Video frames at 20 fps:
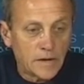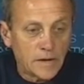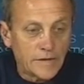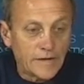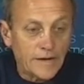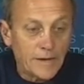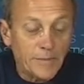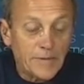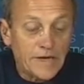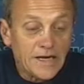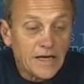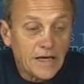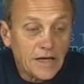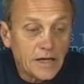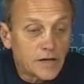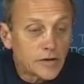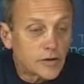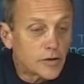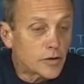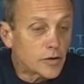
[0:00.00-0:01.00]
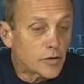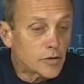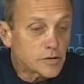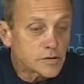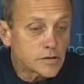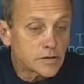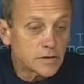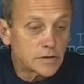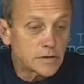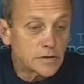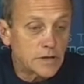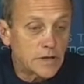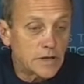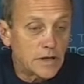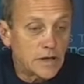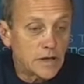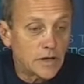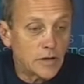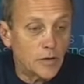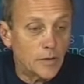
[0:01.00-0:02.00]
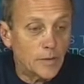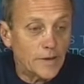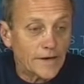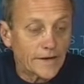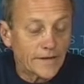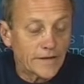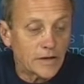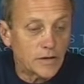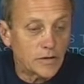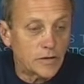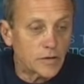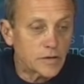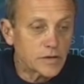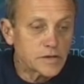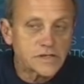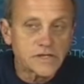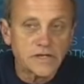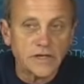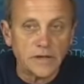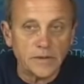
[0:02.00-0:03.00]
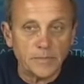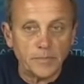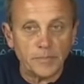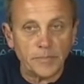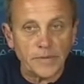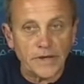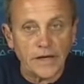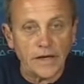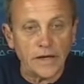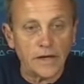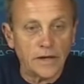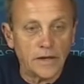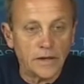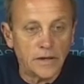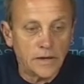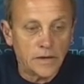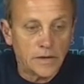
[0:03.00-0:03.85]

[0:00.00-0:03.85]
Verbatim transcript: de ministros, el gobernador siempre